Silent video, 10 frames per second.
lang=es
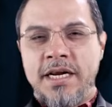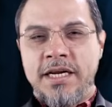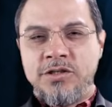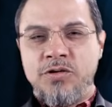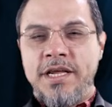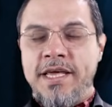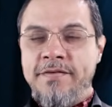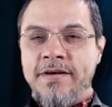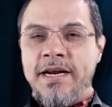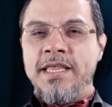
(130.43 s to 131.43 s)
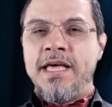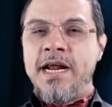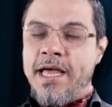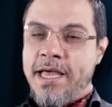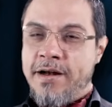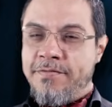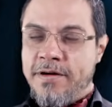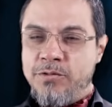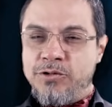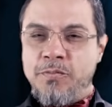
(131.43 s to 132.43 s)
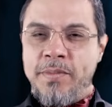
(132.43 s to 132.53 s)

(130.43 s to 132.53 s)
la Nación invalidara el famoso